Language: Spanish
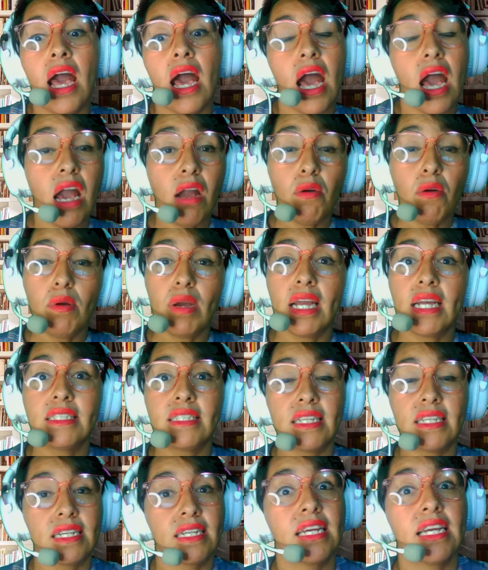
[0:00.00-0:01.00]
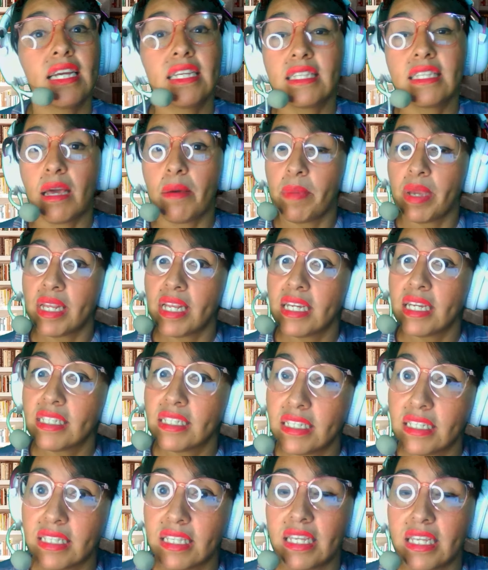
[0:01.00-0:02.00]
Aunque se cree que también
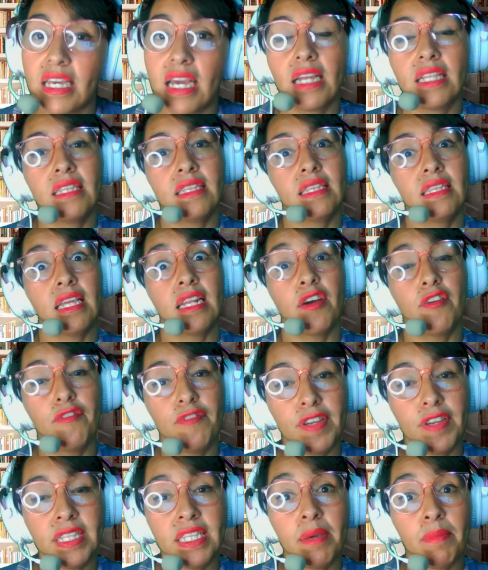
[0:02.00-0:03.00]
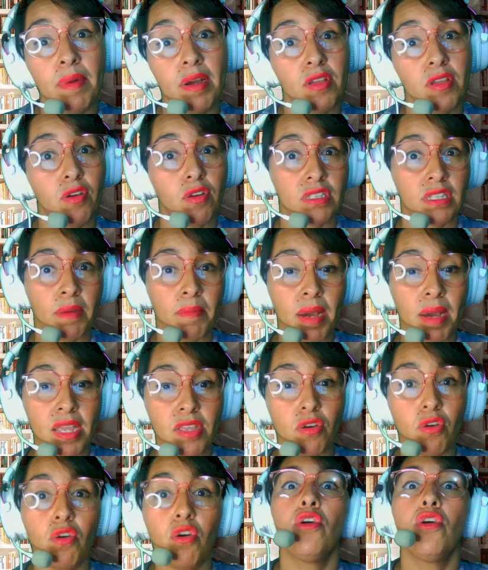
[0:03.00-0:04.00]
existían terafín de mayor
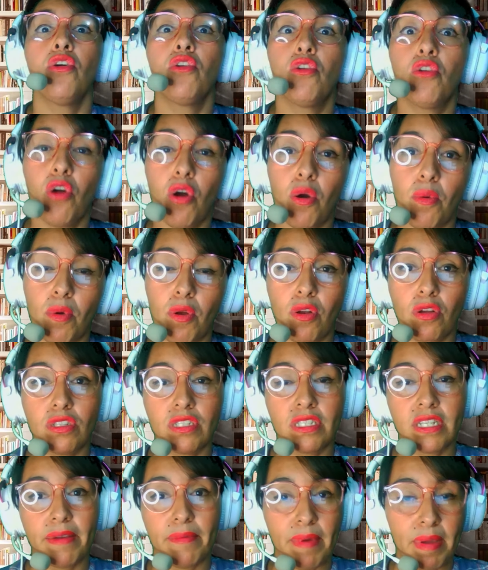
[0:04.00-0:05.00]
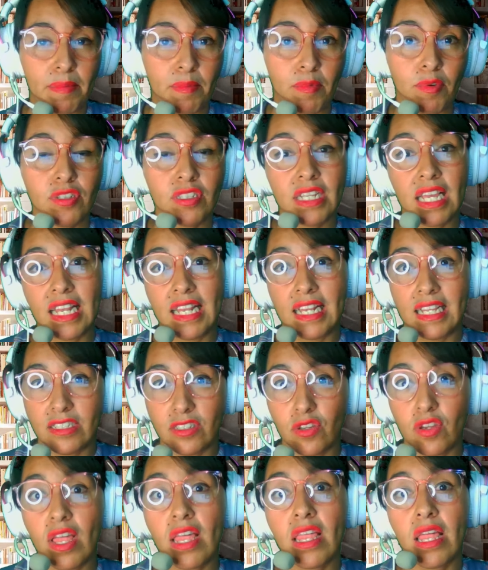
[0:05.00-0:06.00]
tamaño, como los que vemos en la
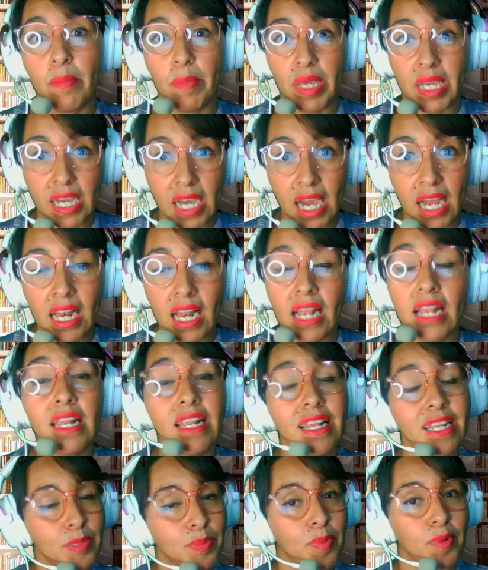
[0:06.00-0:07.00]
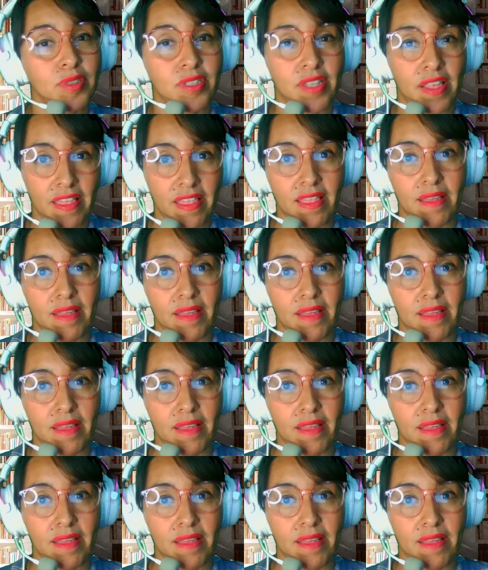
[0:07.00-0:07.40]
historia de Mical, la esposa de